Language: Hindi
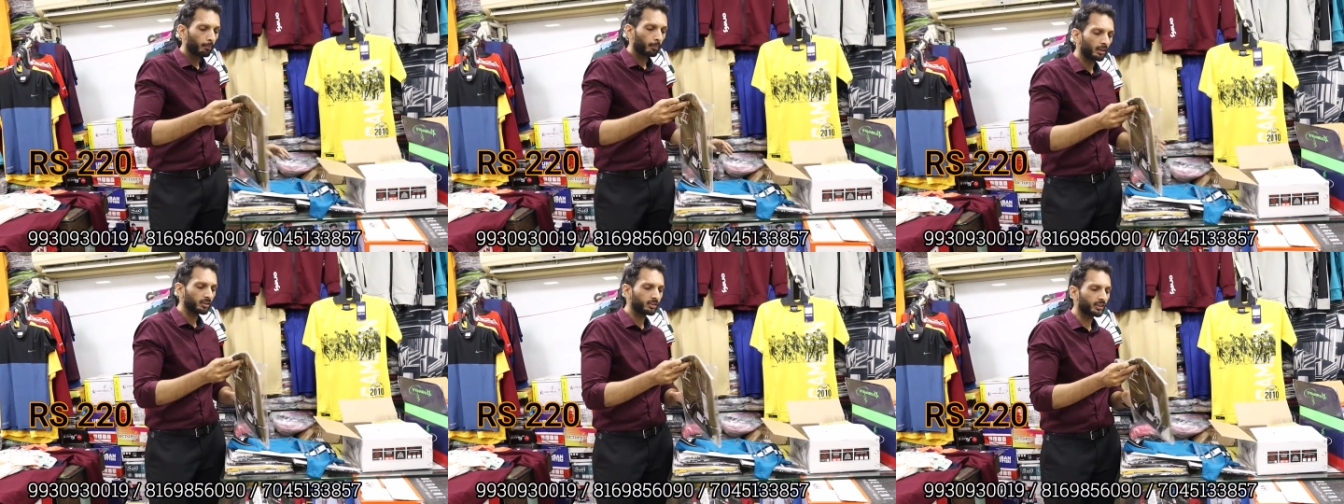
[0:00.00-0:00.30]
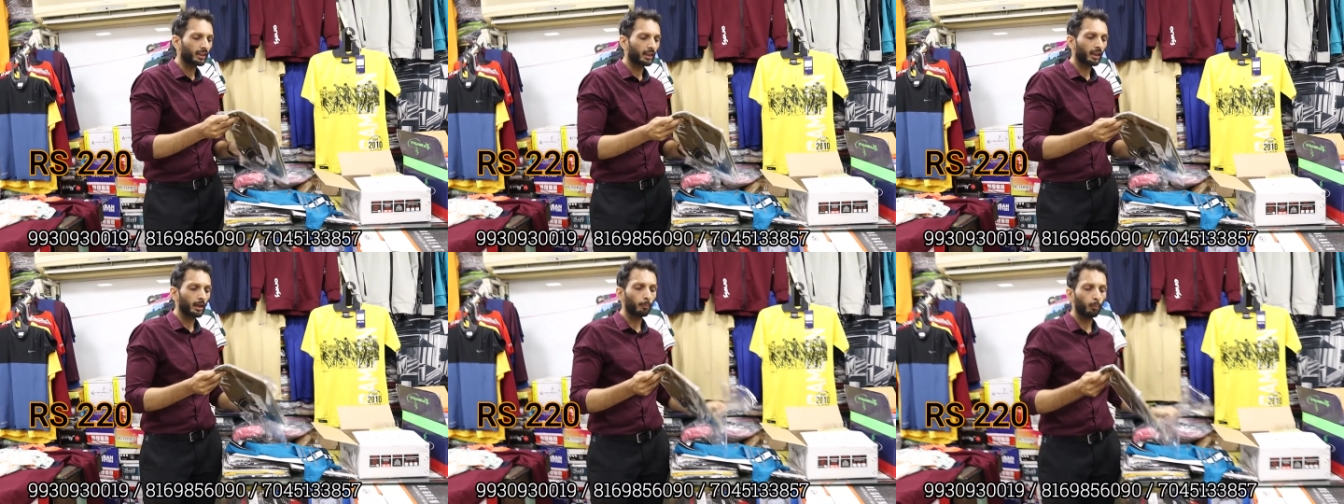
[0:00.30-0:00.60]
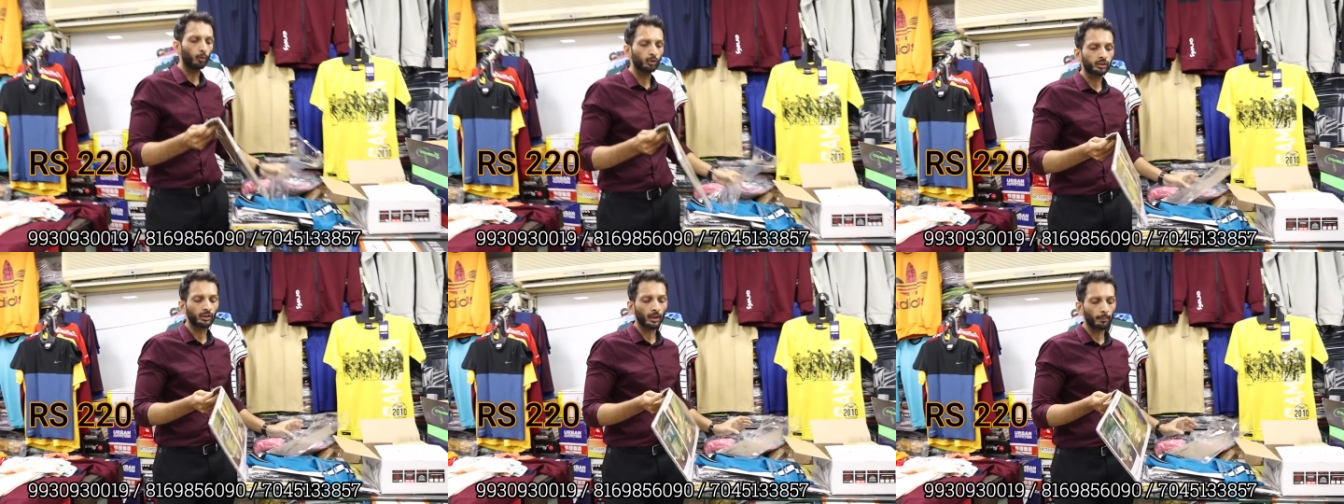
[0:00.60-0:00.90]
प्लस सिंगल
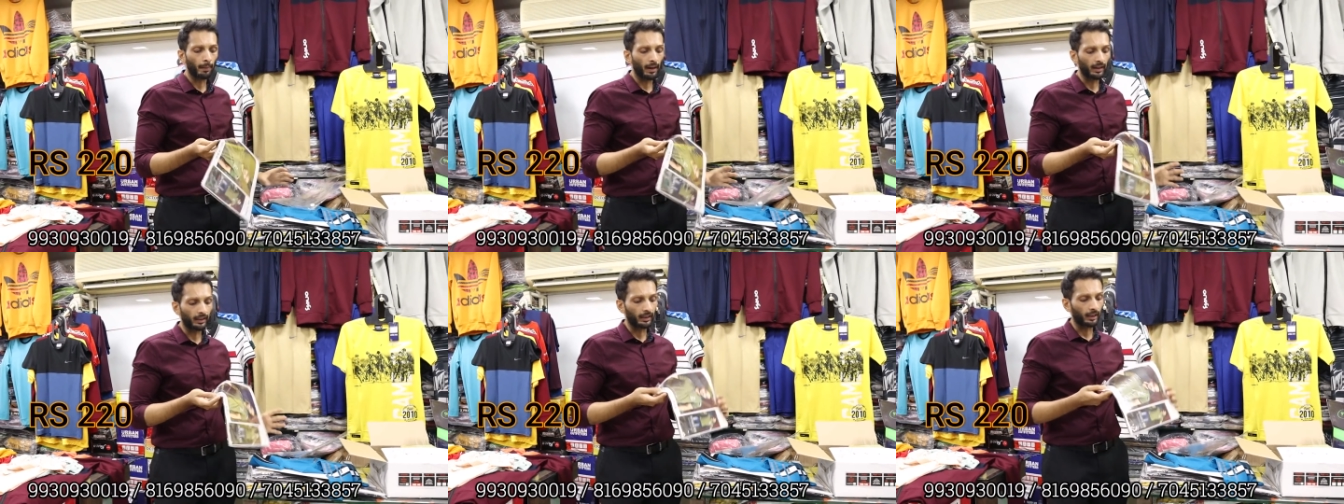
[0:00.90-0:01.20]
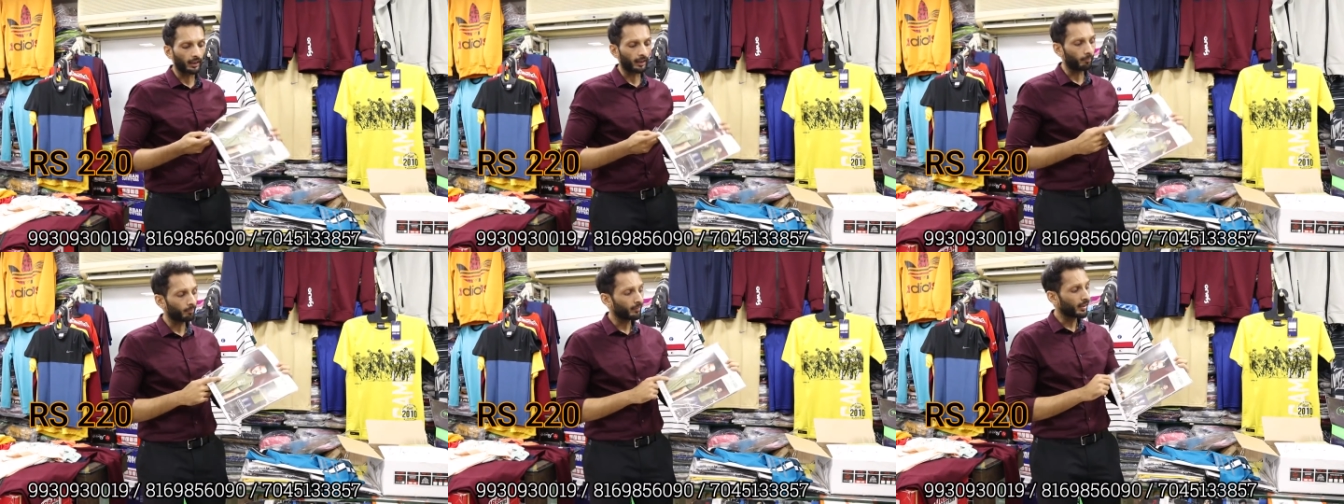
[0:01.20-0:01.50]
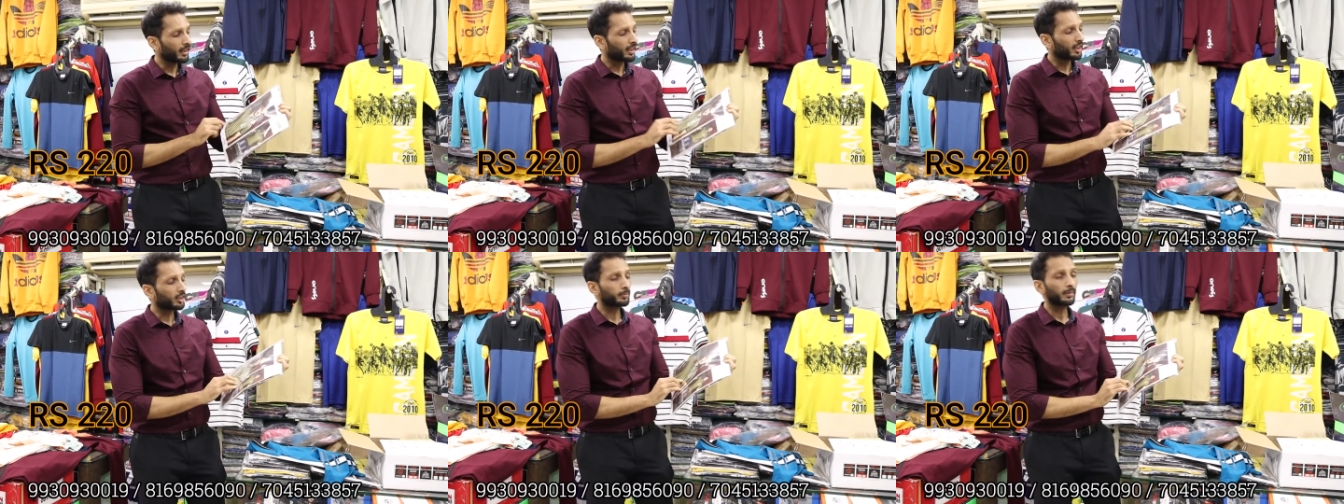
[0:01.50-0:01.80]
पोस्टर पैकिंग है
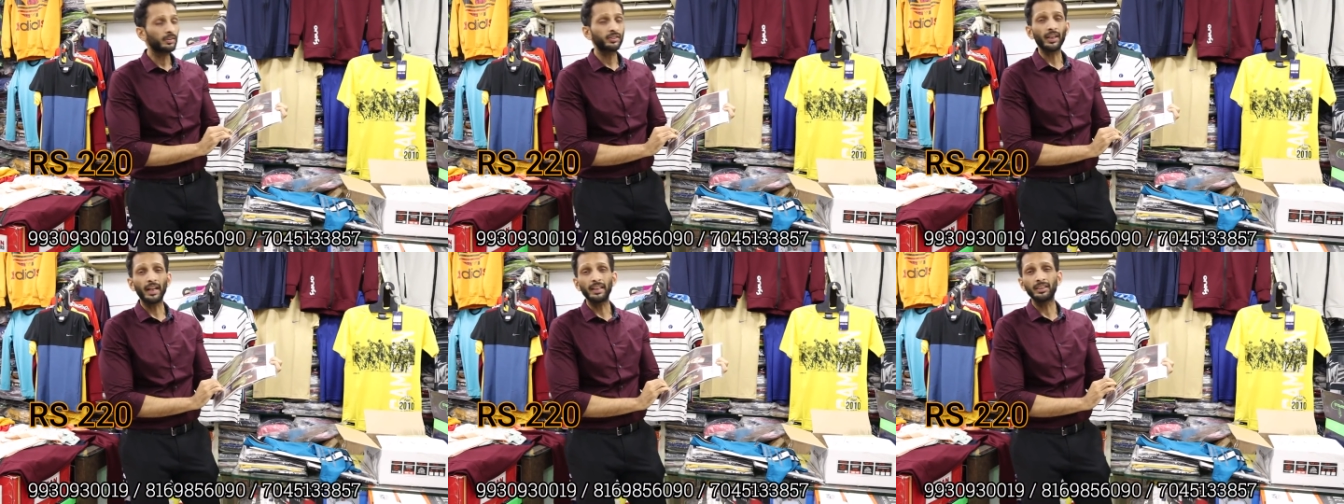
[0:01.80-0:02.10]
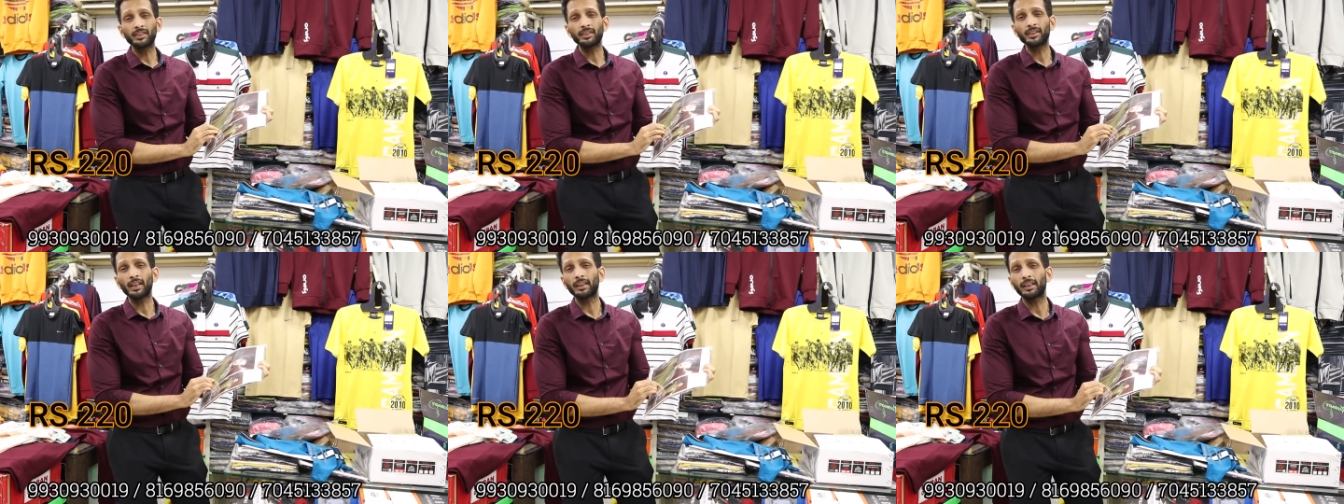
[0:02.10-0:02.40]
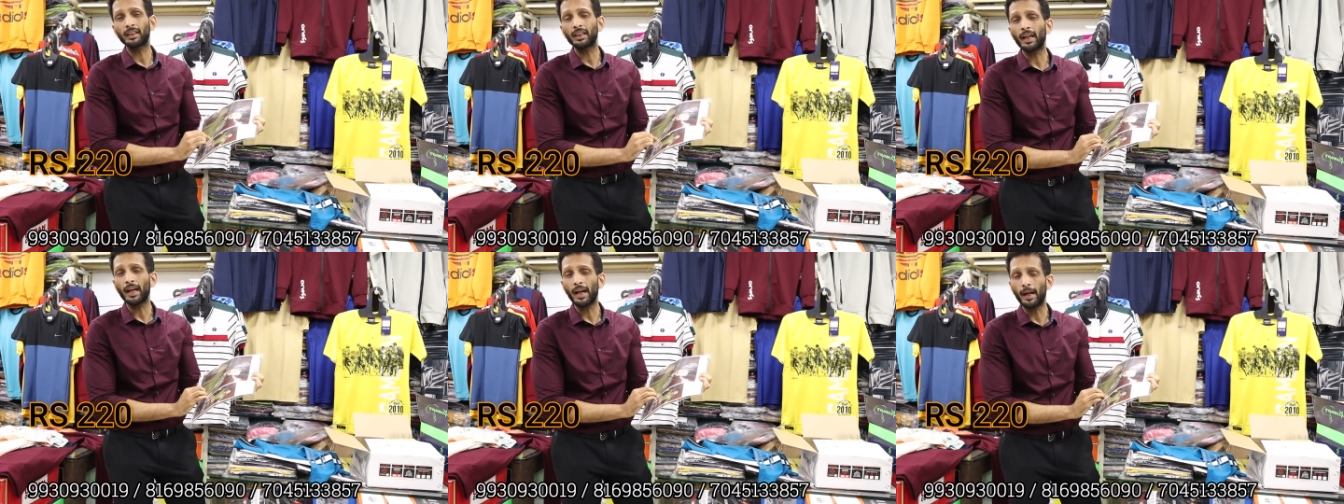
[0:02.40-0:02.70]
इसमें साइजेस
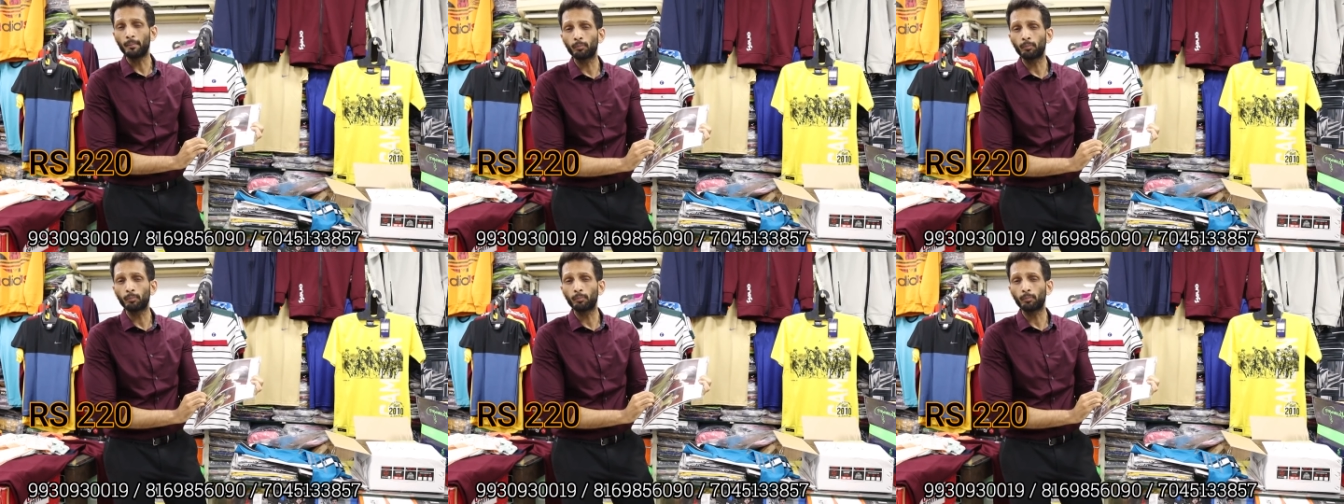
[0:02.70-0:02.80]
आती है